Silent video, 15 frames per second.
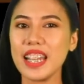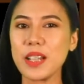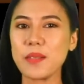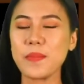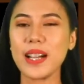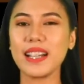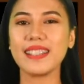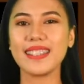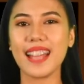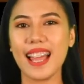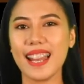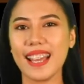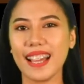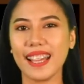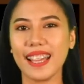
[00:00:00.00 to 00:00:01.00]
na namang
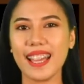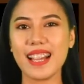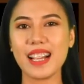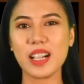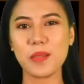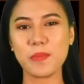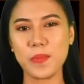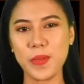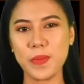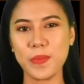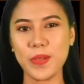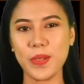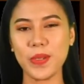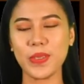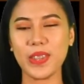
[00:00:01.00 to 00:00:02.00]
talakayang
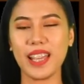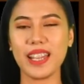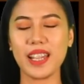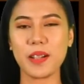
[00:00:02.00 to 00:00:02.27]
kapupulutan